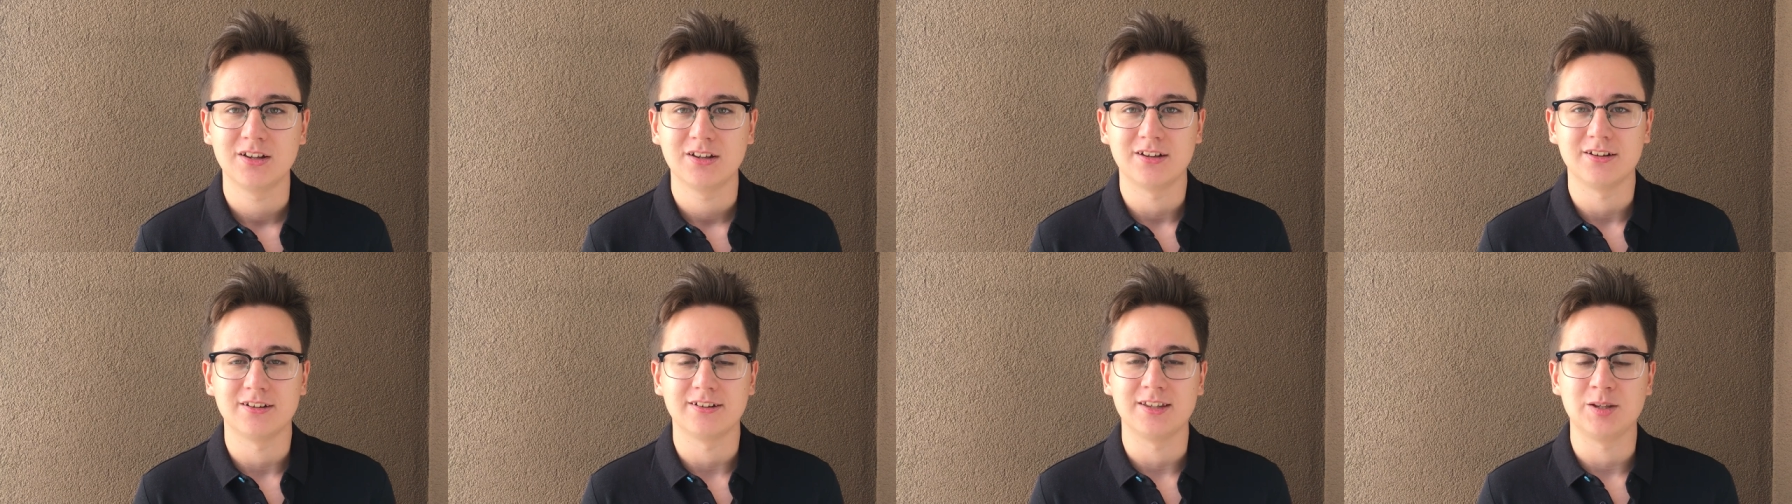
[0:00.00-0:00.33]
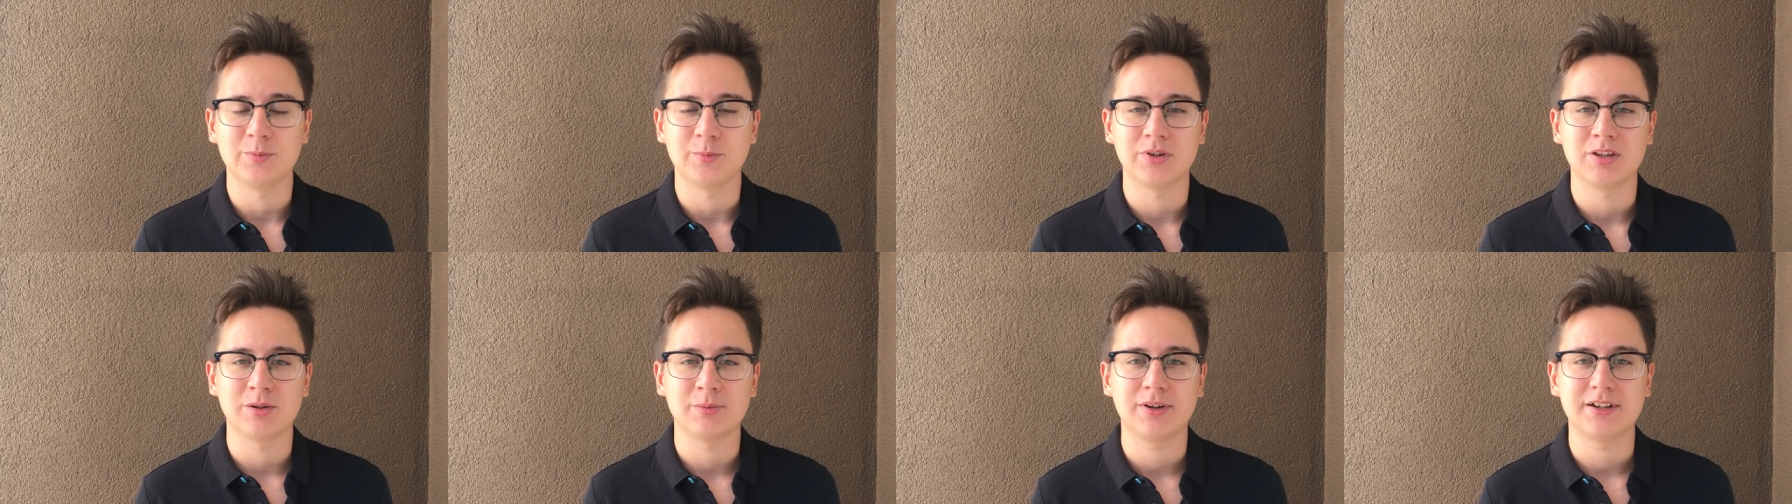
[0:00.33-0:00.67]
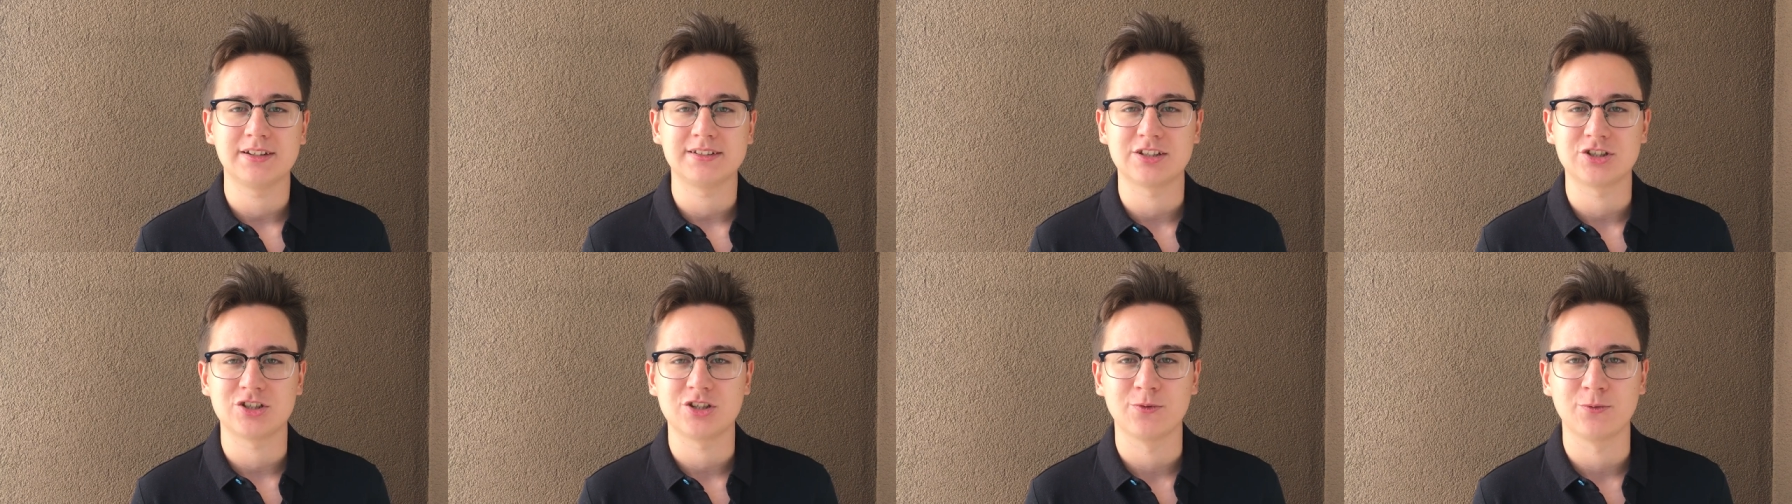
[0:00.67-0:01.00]
А, не
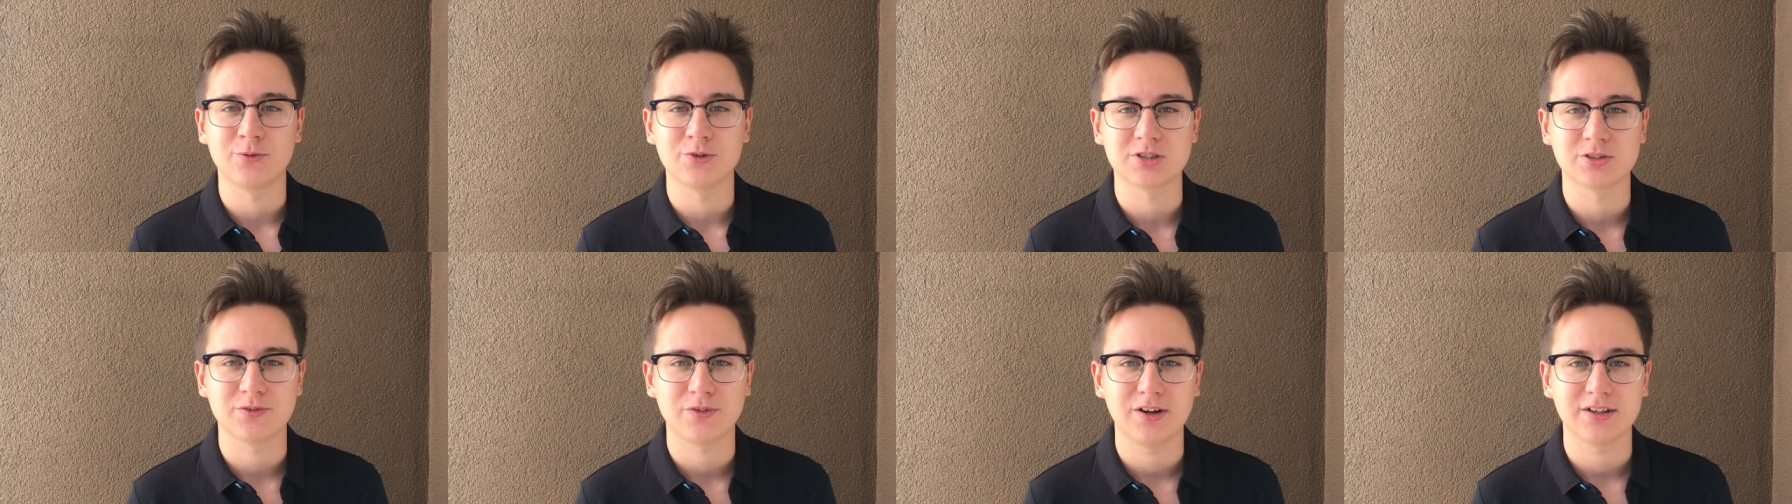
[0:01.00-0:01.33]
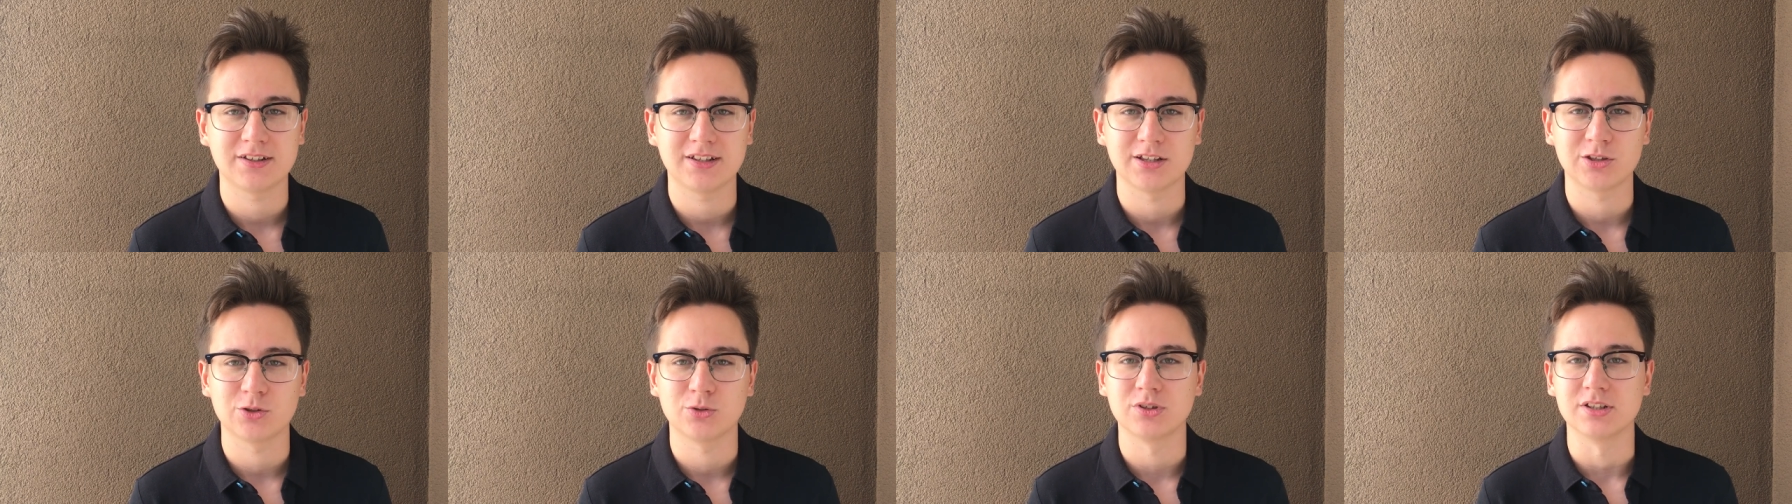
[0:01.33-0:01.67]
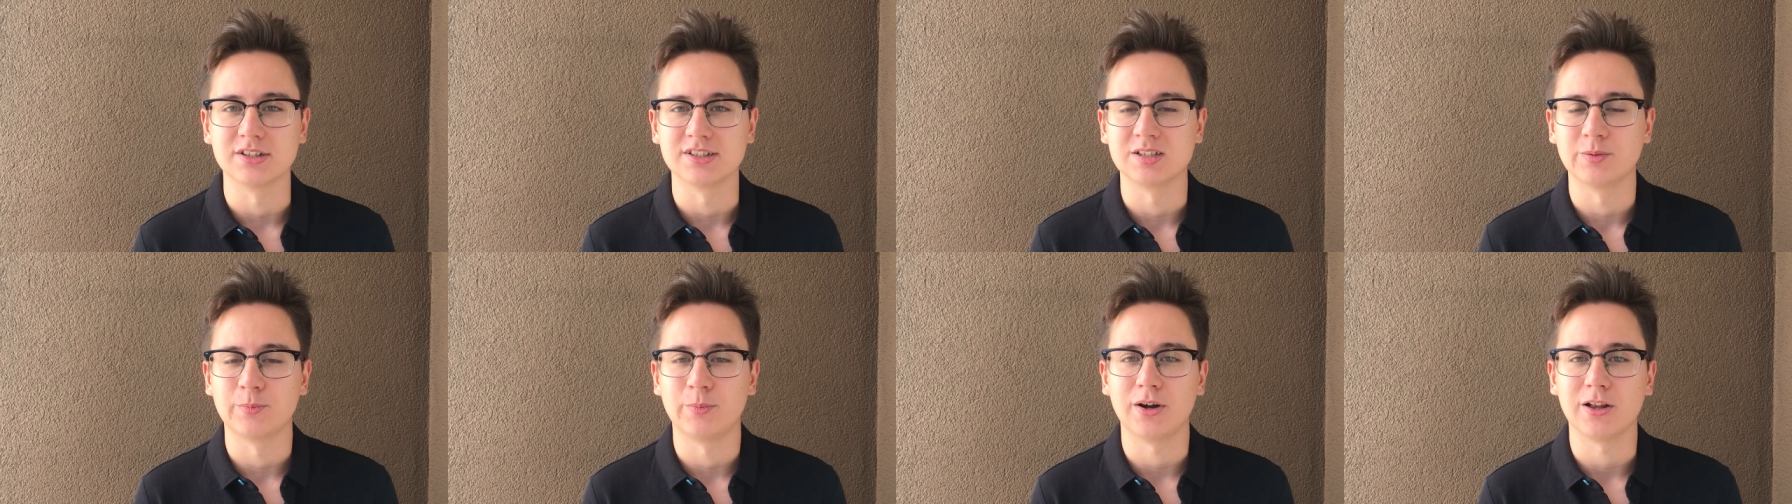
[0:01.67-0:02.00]
понимали, зачем вызывает Антона
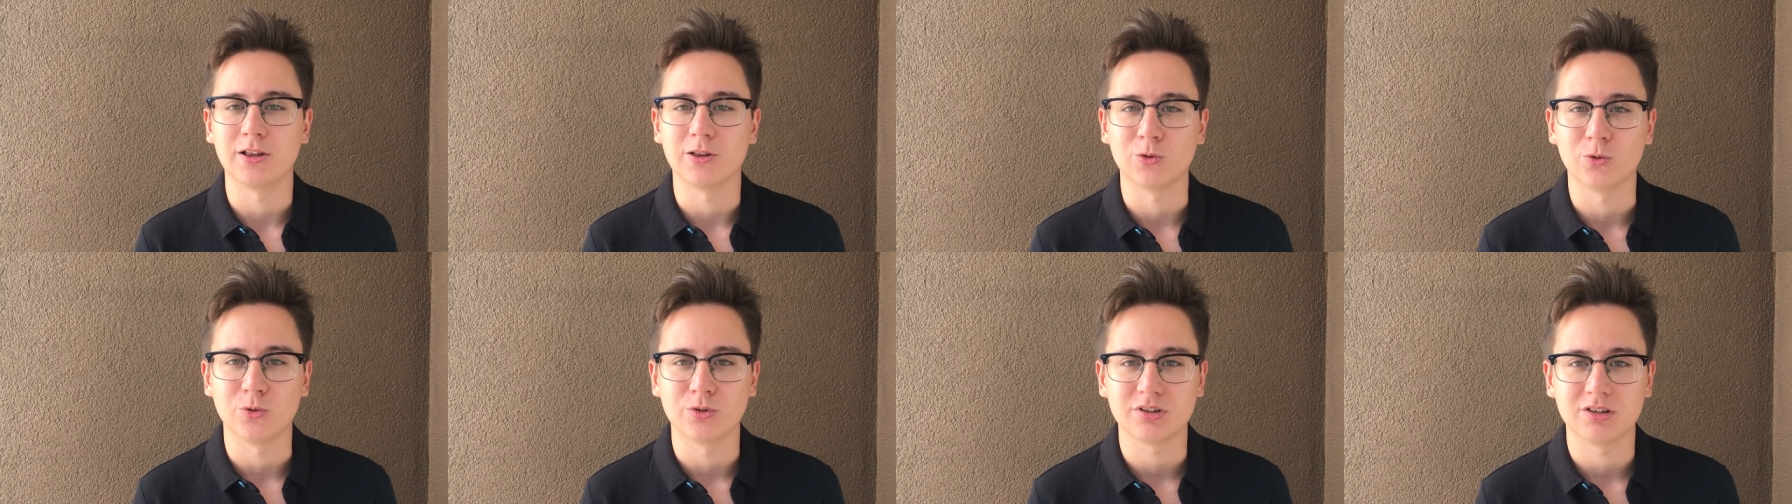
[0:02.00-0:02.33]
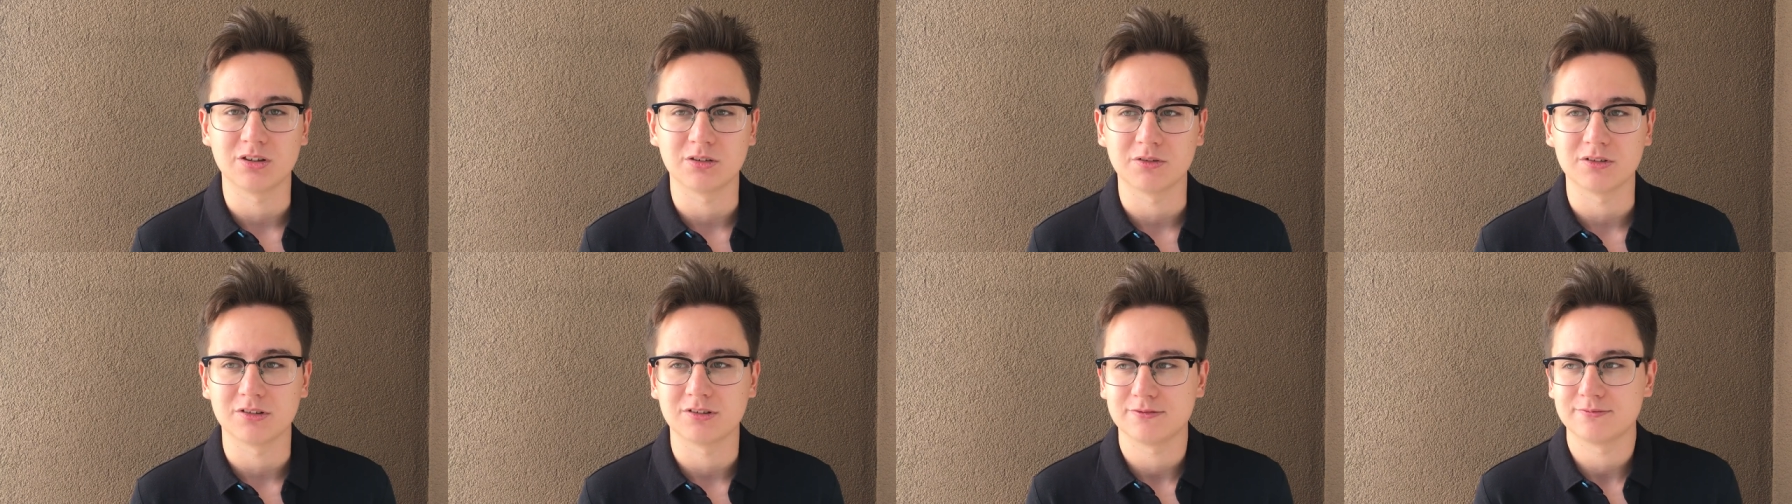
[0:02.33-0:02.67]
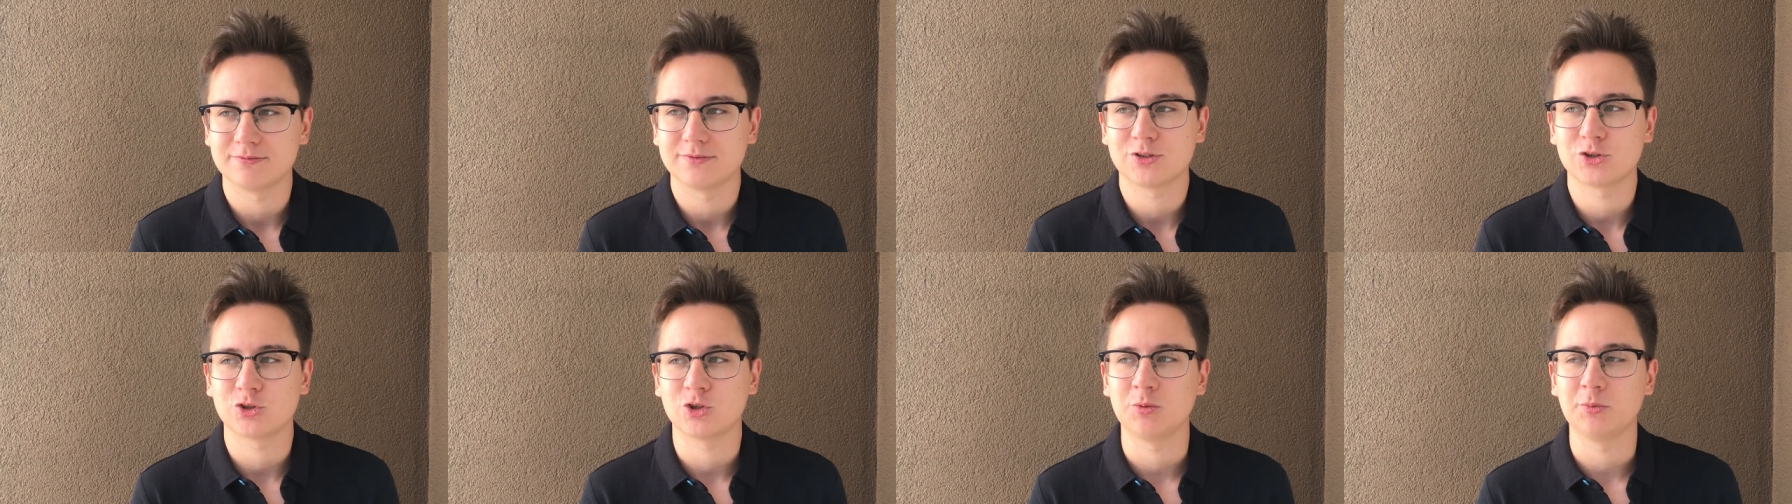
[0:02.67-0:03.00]
Заболотного.
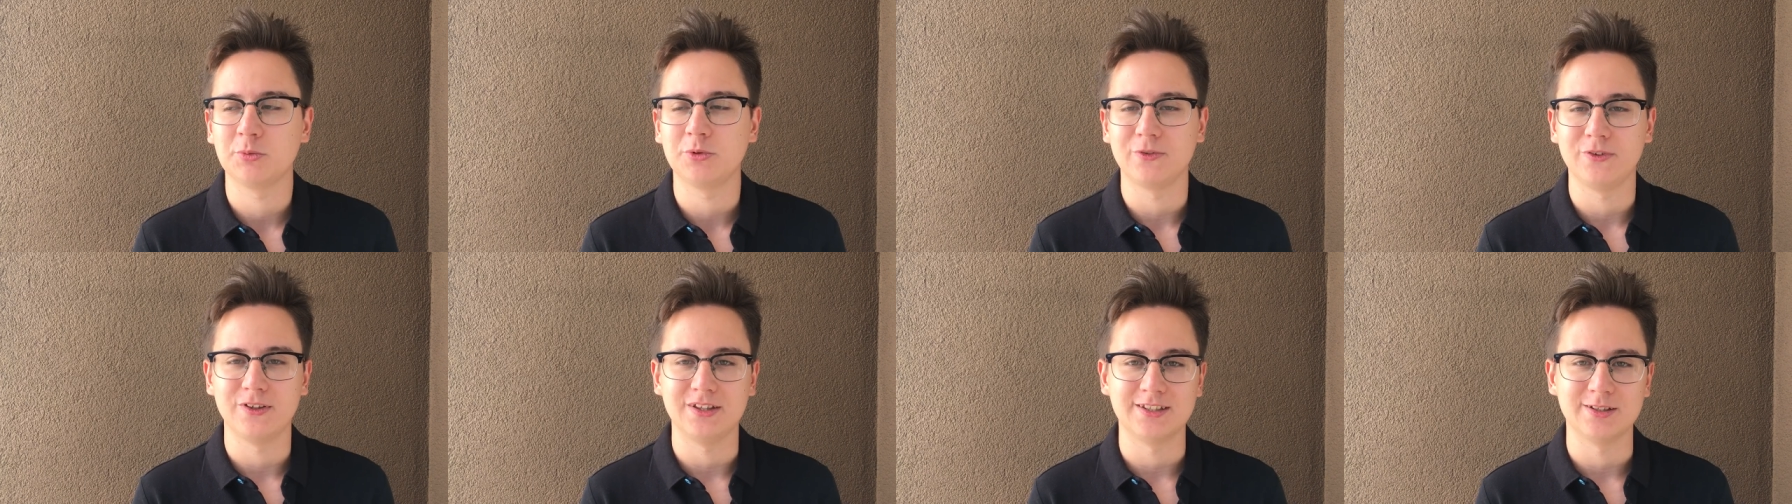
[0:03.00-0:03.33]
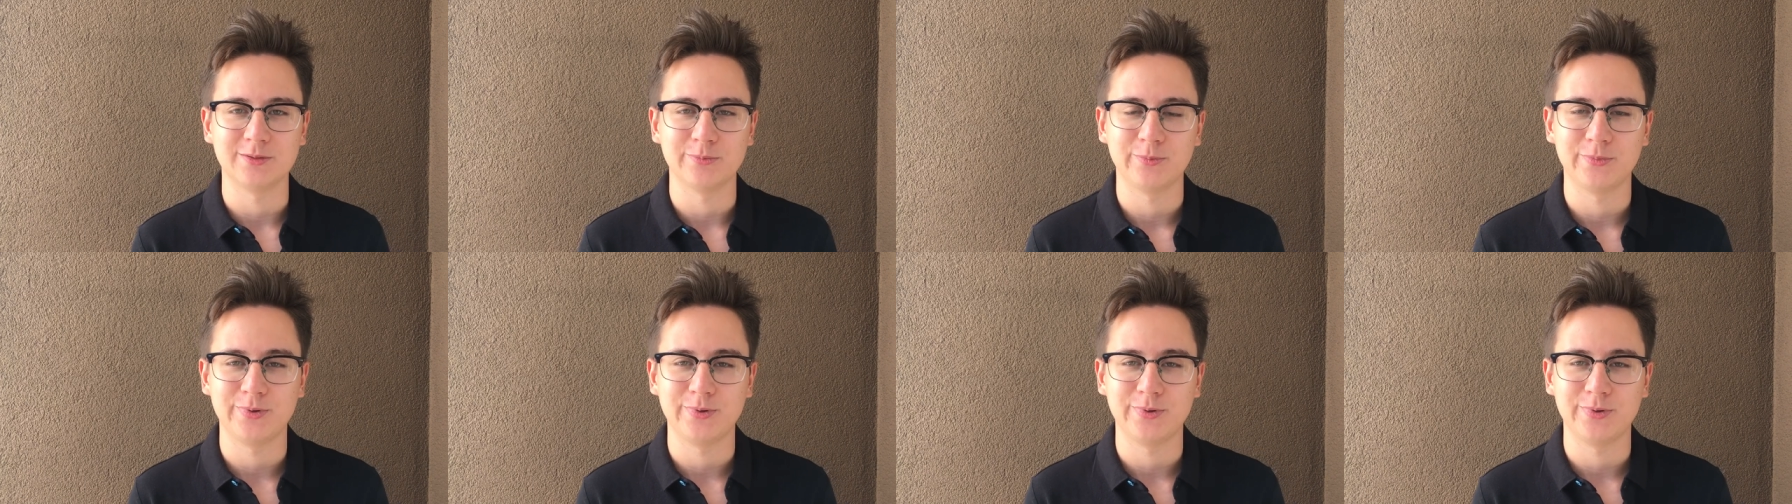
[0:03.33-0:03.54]
Что мы видим?